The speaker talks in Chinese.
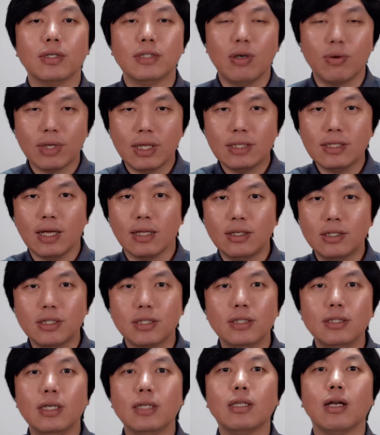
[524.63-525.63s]
像我刚才讲的，
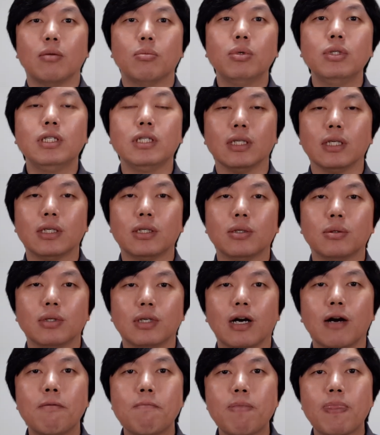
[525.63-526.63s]
车你也等不起，是不
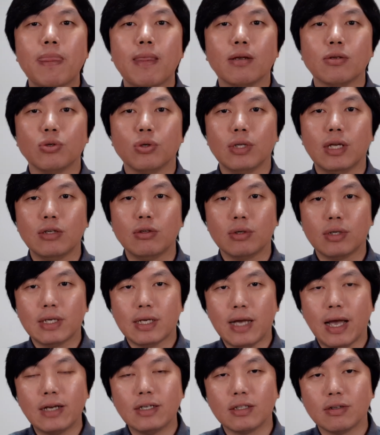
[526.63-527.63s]
是？所以它就
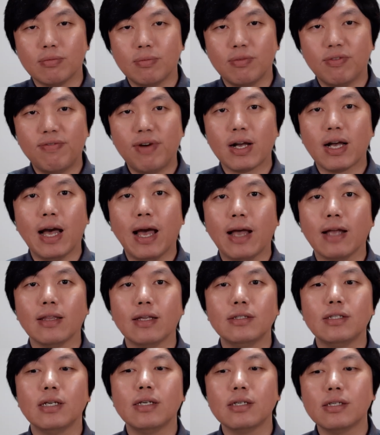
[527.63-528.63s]
开始放开。
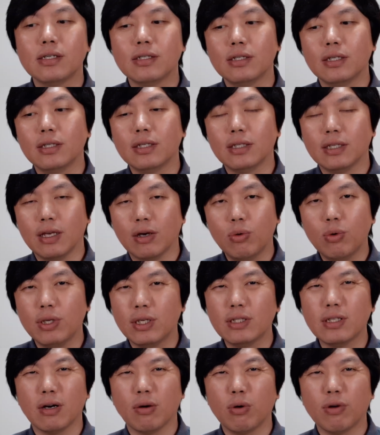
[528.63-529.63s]
那这个事情呢，也会
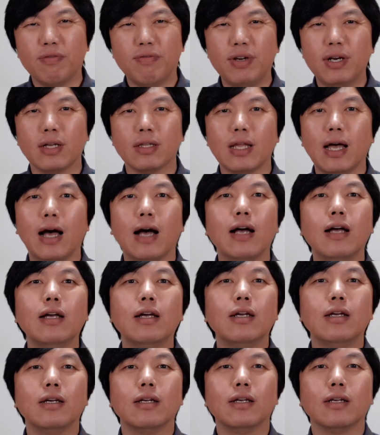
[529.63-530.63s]
影响会非常大。
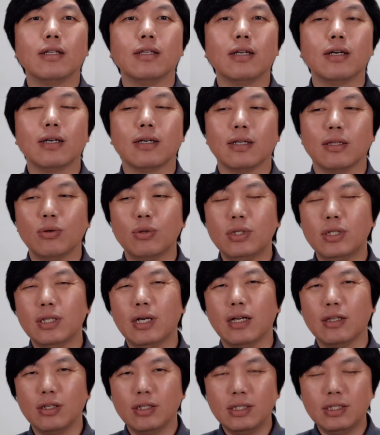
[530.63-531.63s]
那很多车
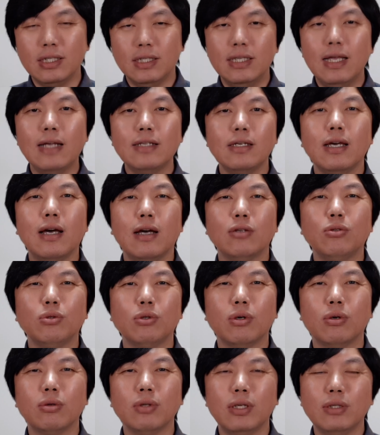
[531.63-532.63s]
厂，你一旦降下
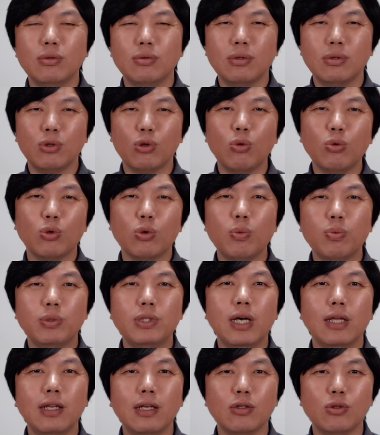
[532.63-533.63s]
去以后，那就都都
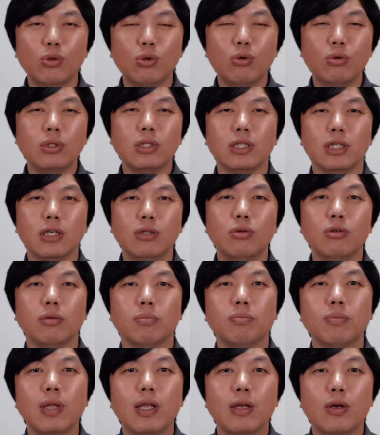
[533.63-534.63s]
降，那你最后企业就
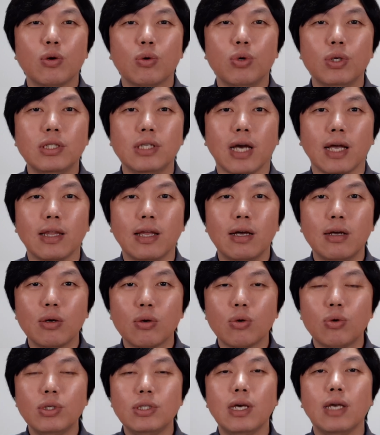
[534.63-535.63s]
得亏钱了。
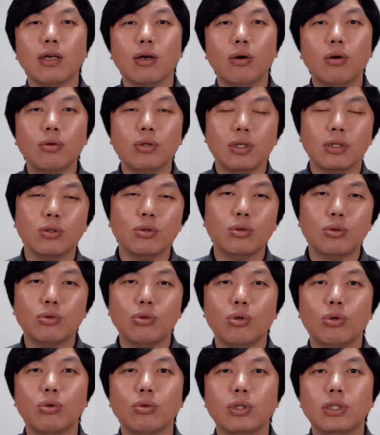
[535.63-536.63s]
亏钱以后，你就
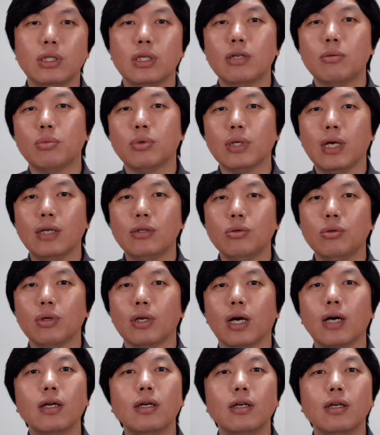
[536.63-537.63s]
最后就经营不下去
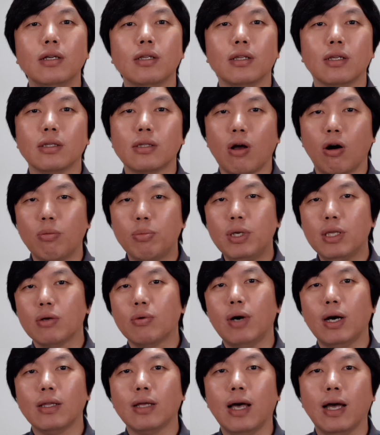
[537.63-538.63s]
了。那倒闭的
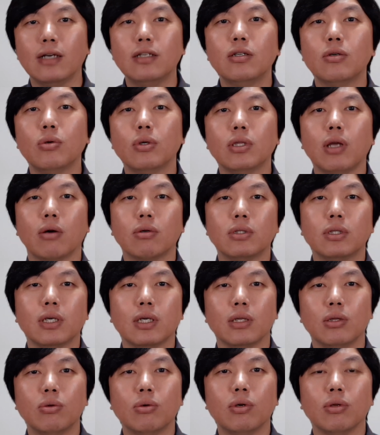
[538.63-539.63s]
话，还是会导致
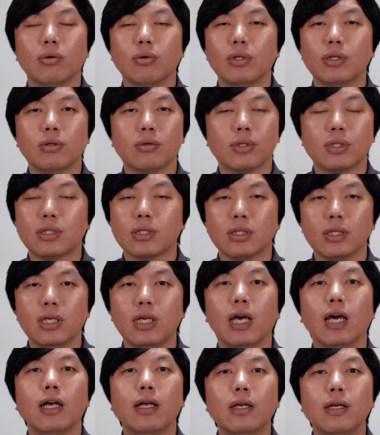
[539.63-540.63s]
很多很多这种失
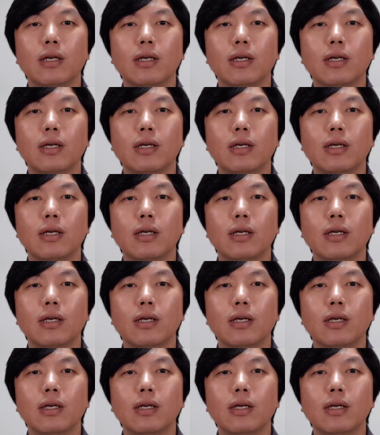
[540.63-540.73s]
业。